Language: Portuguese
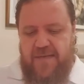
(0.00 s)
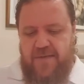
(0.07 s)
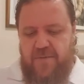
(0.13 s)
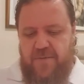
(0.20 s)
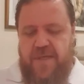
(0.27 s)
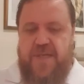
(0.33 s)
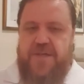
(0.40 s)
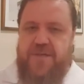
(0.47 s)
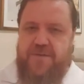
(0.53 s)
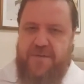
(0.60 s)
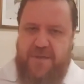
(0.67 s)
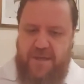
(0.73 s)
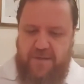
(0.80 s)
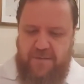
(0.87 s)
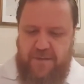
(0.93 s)
a
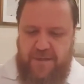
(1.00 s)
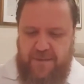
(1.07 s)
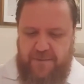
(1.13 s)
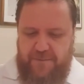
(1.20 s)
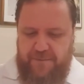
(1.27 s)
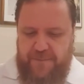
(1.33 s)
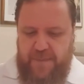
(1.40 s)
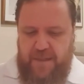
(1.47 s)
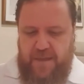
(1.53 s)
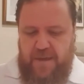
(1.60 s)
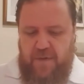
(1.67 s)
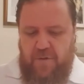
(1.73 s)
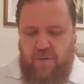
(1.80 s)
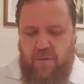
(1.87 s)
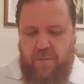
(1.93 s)
objetivos da reunião.
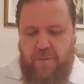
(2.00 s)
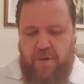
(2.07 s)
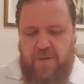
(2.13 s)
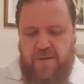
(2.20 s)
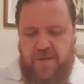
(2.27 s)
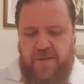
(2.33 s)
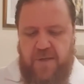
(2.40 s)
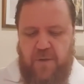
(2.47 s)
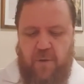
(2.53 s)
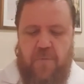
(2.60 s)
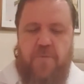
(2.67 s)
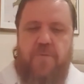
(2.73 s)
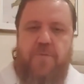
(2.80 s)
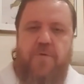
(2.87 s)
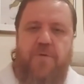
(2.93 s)
Comportam-se como
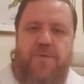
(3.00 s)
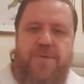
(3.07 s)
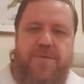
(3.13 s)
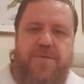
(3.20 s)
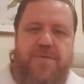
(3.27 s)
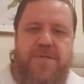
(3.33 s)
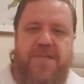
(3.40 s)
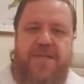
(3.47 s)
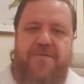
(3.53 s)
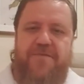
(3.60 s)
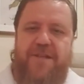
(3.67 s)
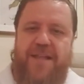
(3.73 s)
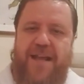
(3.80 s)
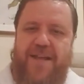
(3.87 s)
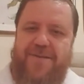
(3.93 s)
músicos
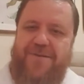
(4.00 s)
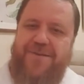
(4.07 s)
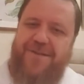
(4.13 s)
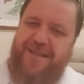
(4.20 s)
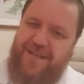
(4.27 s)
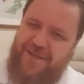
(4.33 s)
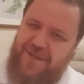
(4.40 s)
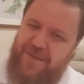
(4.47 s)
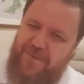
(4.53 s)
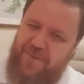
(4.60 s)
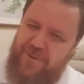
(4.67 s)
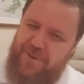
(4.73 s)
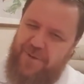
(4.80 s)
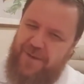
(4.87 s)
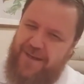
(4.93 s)
desafinados, se eles chamam
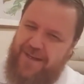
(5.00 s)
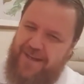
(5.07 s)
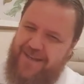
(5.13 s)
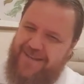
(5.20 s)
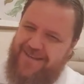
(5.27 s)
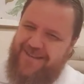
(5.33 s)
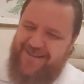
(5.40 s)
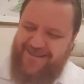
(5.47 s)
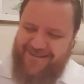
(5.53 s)
de orquestra,